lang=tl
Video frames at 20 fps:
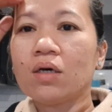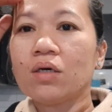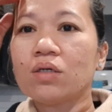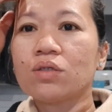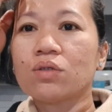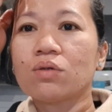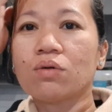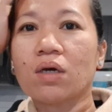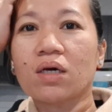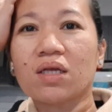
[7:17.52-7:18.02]

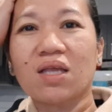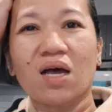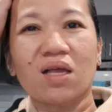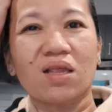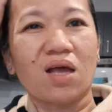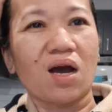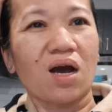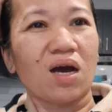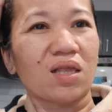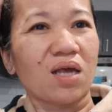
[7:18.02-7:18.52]
So
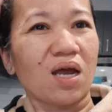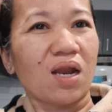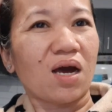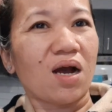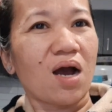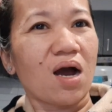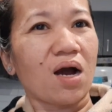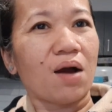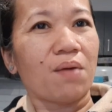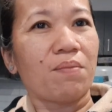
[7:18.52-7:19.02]
nagtataka
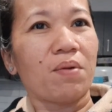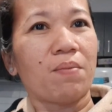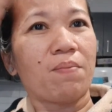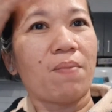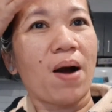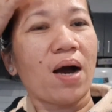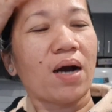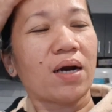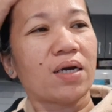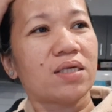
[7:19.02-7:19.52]
talaga kami
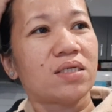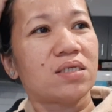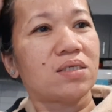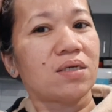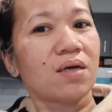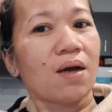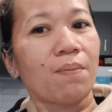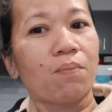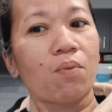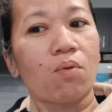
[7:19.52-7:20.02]
bakit
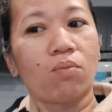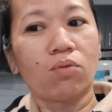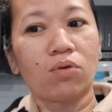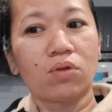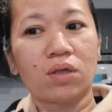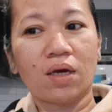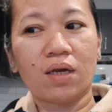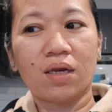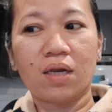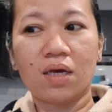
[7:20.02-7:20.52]
siya
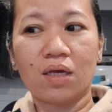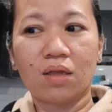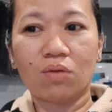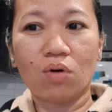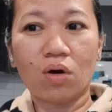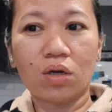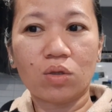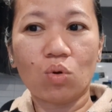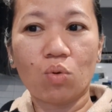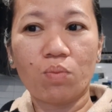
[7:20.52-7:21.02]
pumunta dito
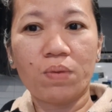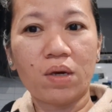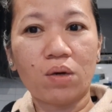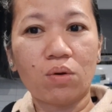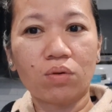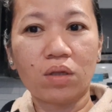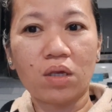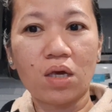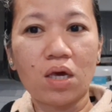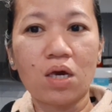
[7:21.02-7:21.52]
at
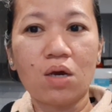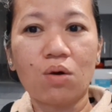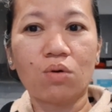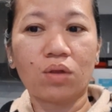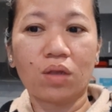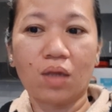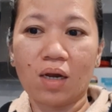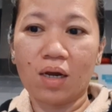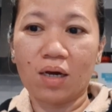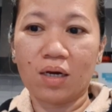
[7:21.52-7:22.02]
umikot-ikot
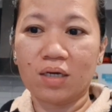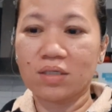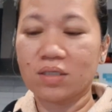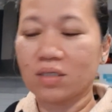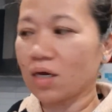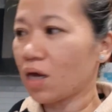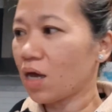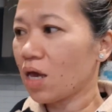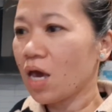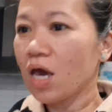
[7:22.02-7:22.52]
talaga
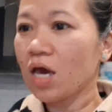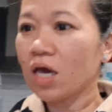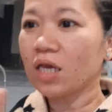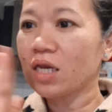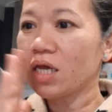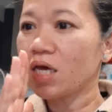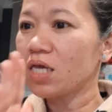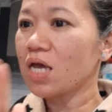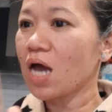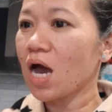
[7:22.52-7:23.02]
siya.
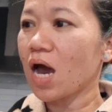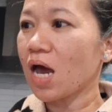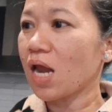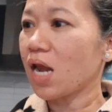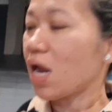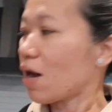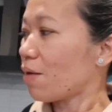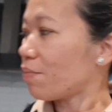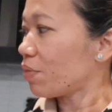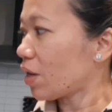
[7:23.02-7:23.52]
Hindi niya
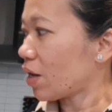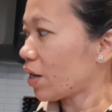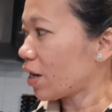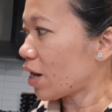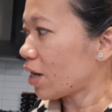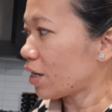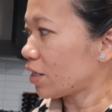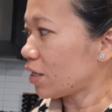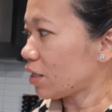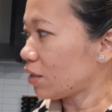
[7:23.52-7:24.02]
alam na
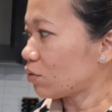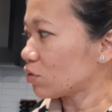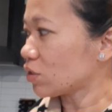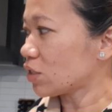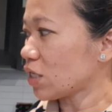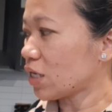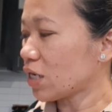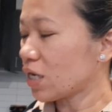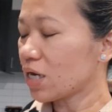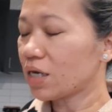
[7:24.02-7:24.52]
naandito
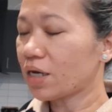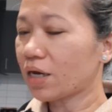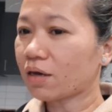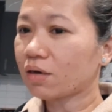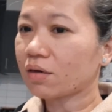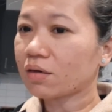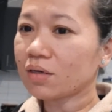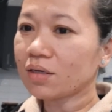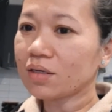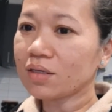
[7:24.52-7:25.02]
si Neil na
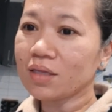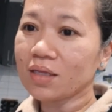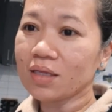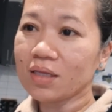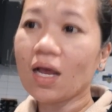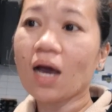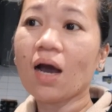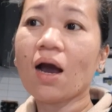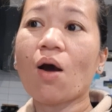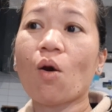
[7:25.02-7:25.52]

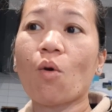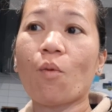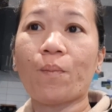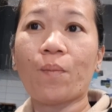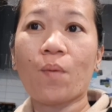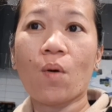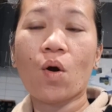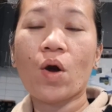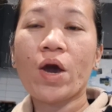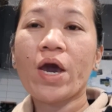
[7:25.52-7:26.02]

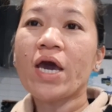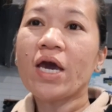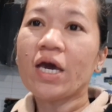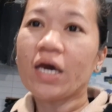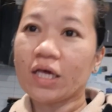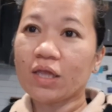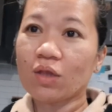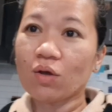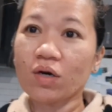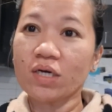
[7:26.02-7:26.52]
nakaupo.
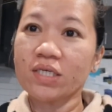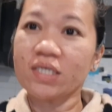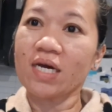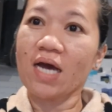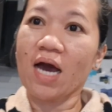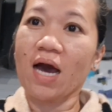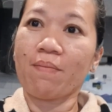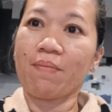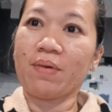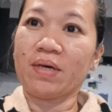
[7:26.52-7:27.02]
Ito kasing
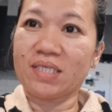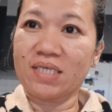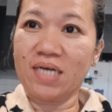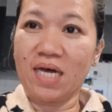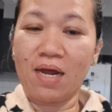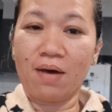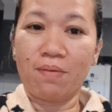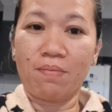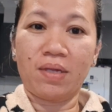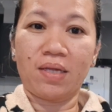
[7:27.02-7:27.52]
aming
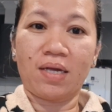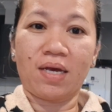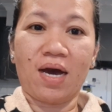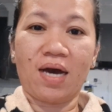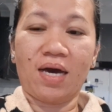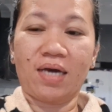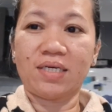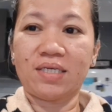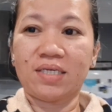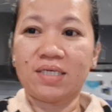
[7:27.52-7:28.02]
salamin
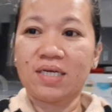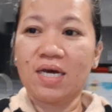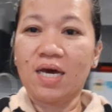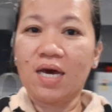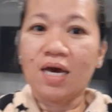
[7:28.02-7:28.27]
guys.